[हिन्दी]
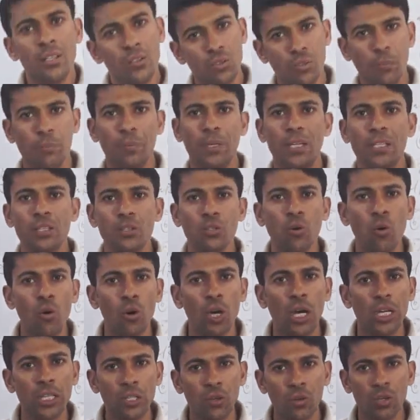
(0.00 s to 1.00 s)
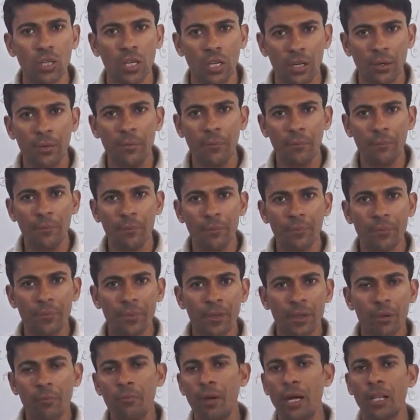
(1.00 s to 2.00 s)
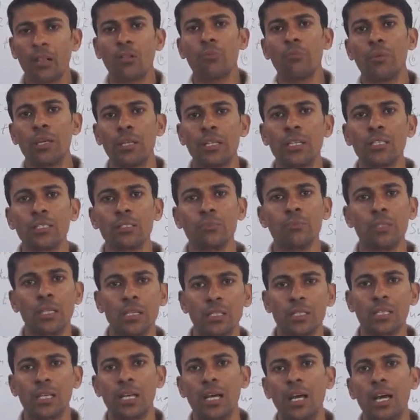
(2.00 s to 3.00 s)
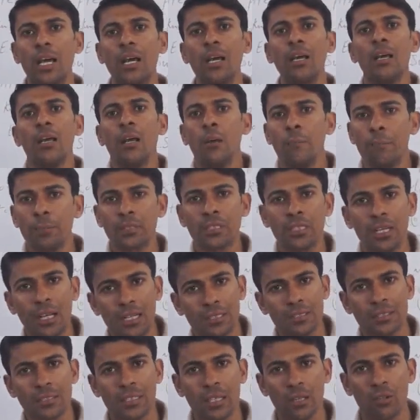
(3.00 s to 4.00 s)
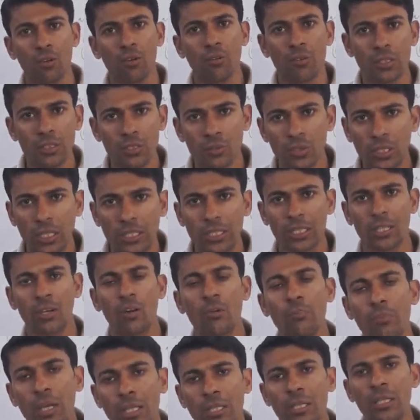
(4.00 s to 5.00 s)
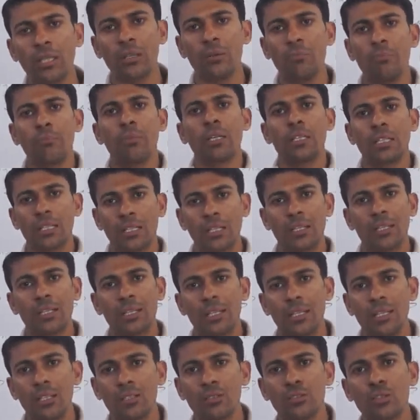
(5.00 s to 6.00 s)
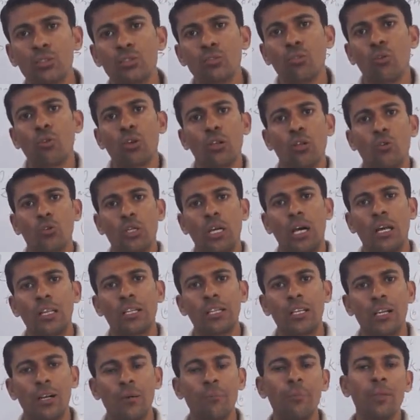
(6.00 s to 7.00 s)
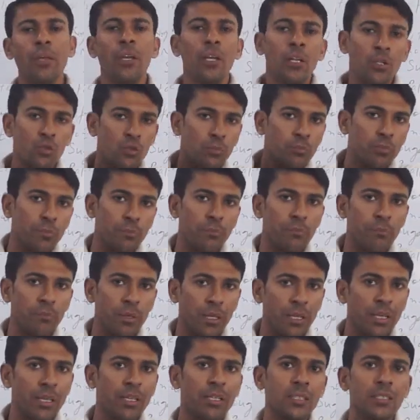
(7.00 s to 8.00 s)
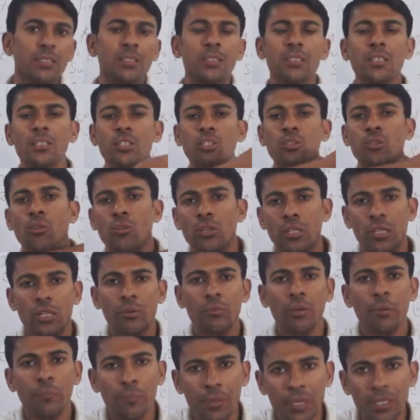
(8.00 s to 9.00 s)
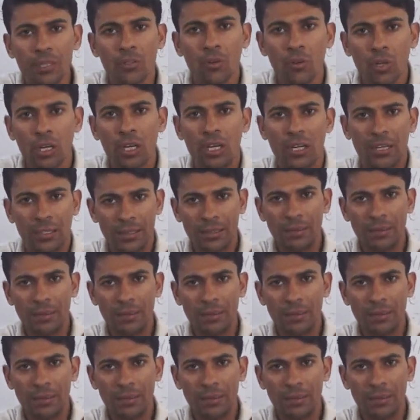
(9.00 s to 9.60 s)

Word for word: तो पेन तो होगा ही होगा मान लो मेरी समर्था है पचास किलो वजन उठाने का और मैंने हिम्मत करके सौ किलो उठा लिया तो मेरे इस शोल्डर में पेन होगा